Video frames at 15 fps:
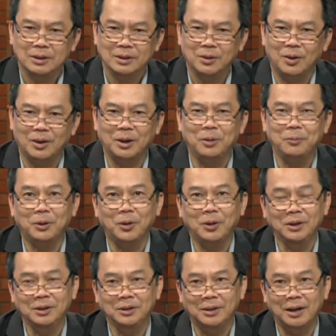còn nếu mà
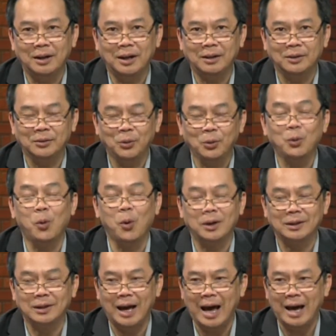nói rằng là rút cuộc
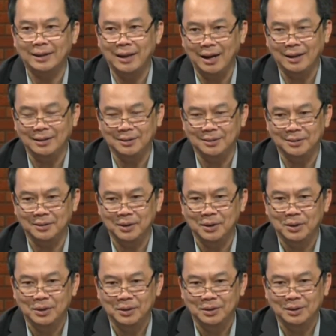là ai thắng thì, thì
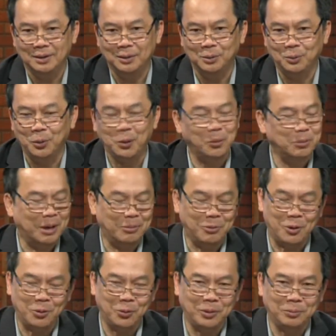Ờ, tôi không dám
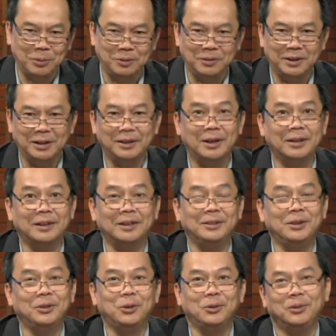quả quyết bởi vì cái, cái
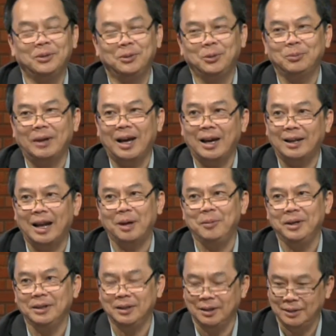như như chúng ta đã
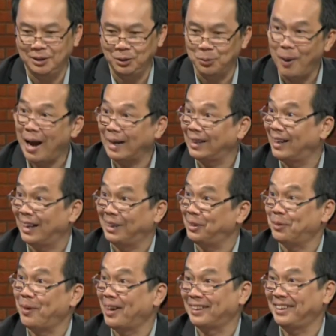biết cái tiểu bang này là cái
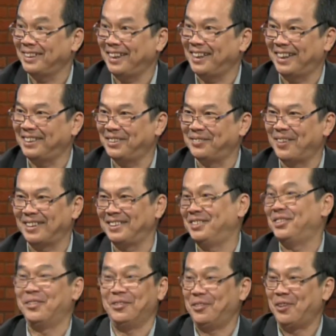tiểu bang chắc chắn là cái tiểu bang dân
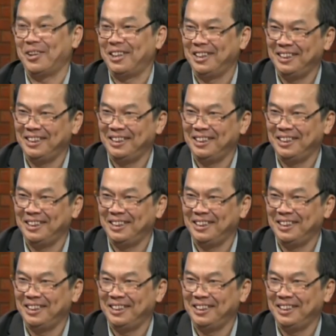chủ rồi